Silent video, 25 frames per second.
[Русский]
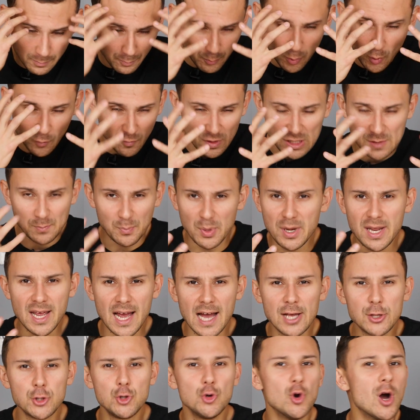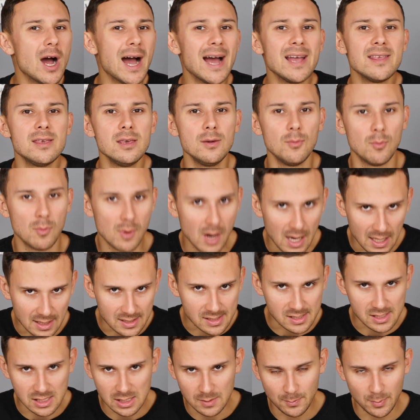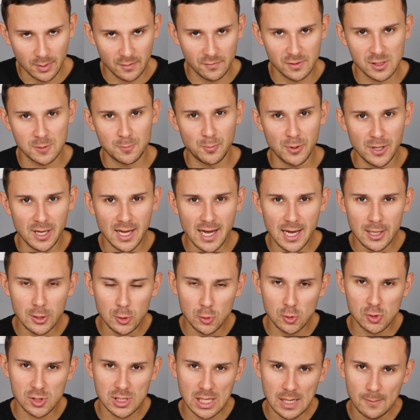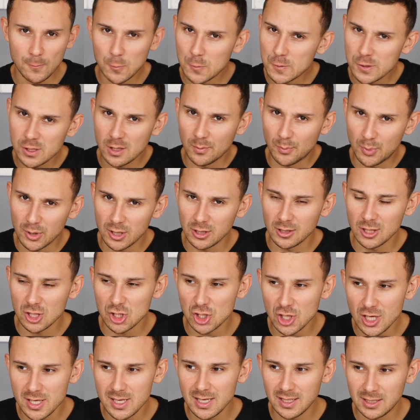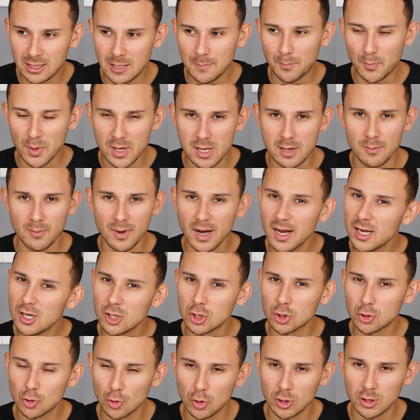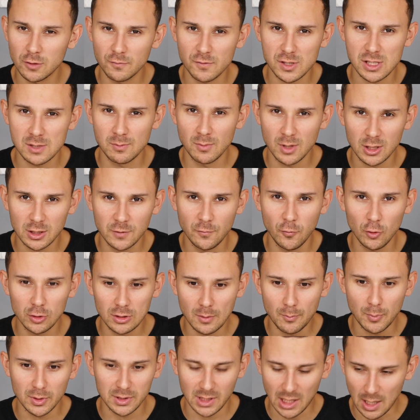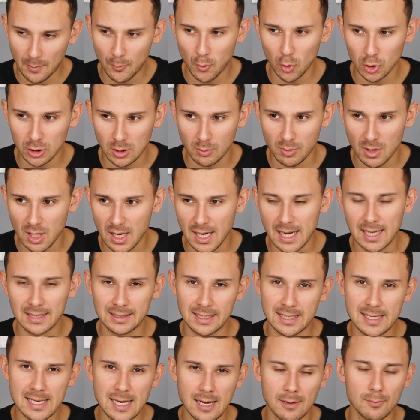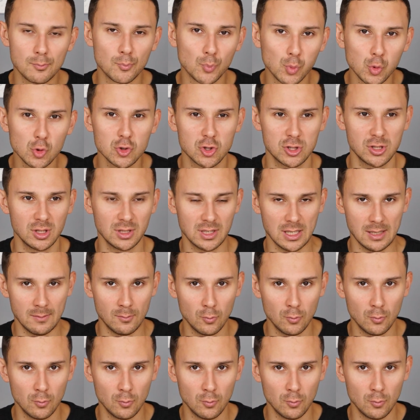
по восприятию анимации, по восприятию запуска приложений ты понимаешь, что у этого смартфона под капотом какая-то необузданная